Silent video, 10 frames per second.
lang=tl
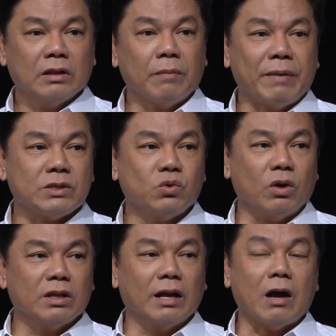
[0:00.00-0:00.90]
napaso
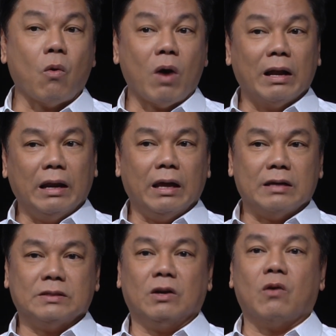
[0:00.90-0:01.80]
ka na ng kawali,
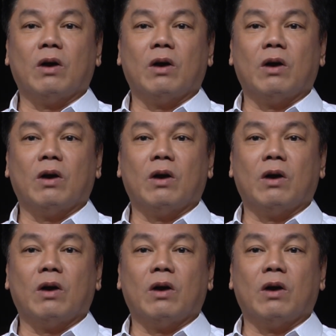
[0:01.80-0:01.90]
kasi yung